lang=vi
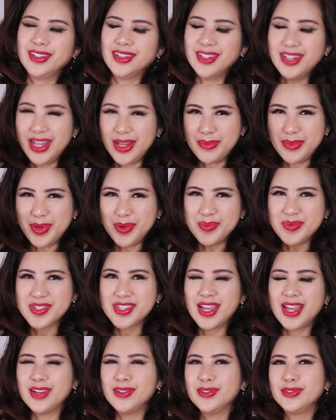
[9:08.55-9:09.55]
cái đêm hôm
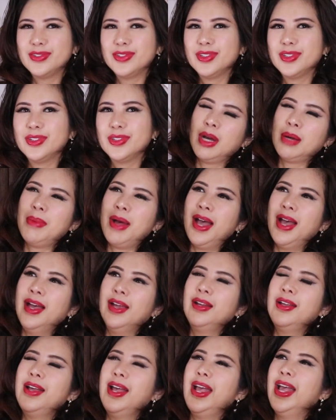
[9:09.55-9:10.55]
sau bà
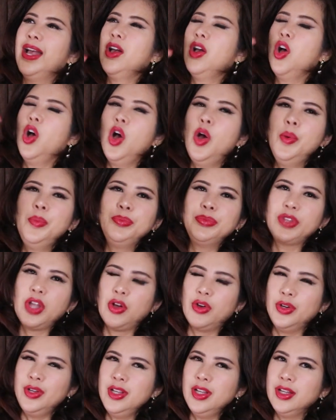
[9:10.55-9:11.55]
ba đó hát ôm
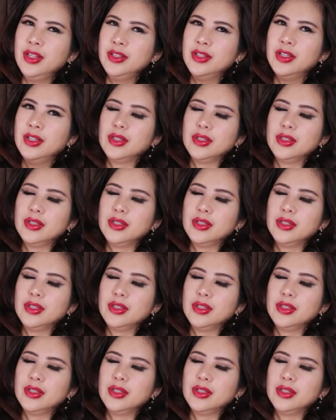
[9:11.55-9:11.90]
tỏi lên